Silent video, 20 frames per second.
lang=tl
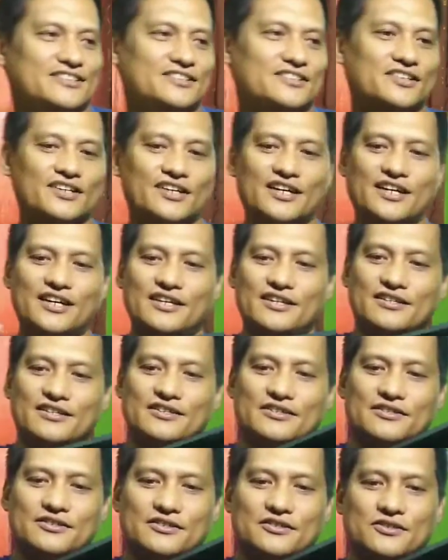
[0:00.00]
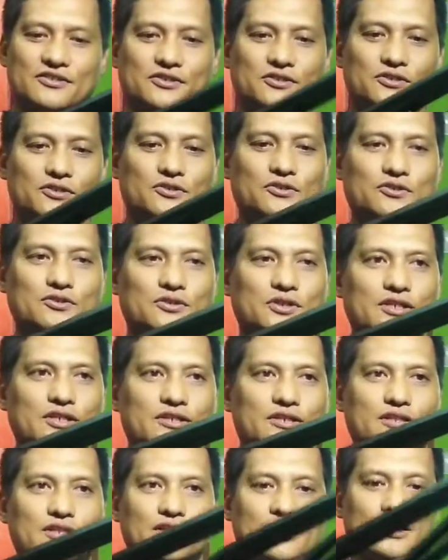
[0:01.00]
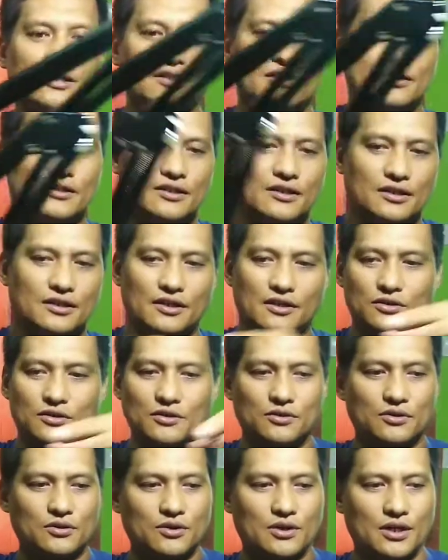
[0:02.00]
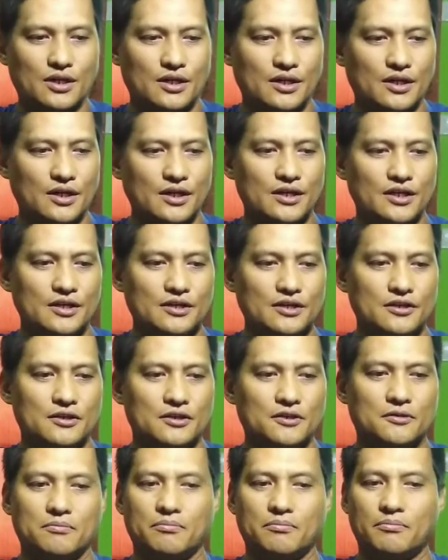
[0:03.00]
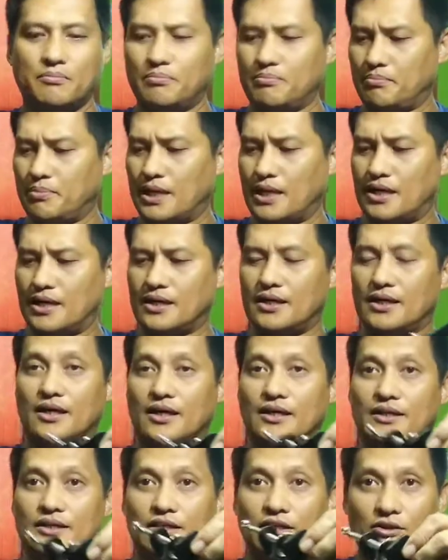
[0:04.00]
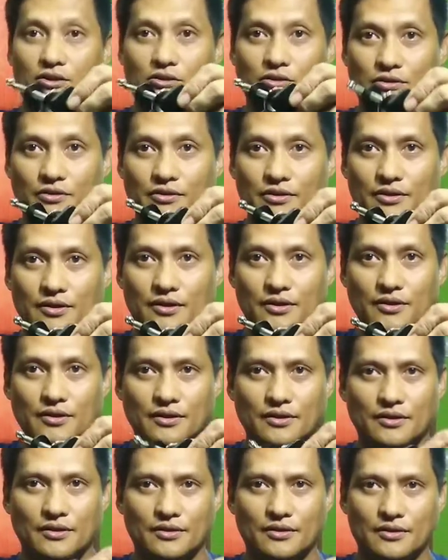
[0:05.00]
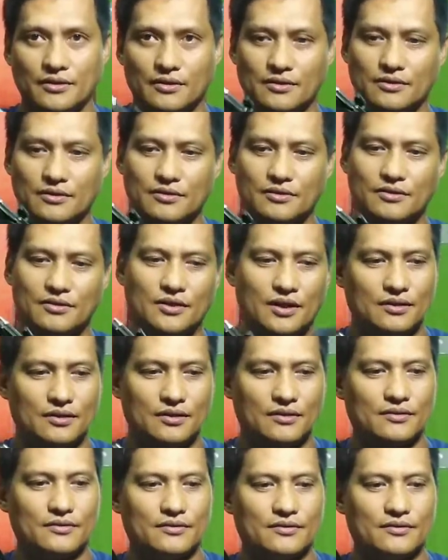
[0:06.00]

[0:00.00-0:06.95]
Okay? So I think ito ay para dito. Okay.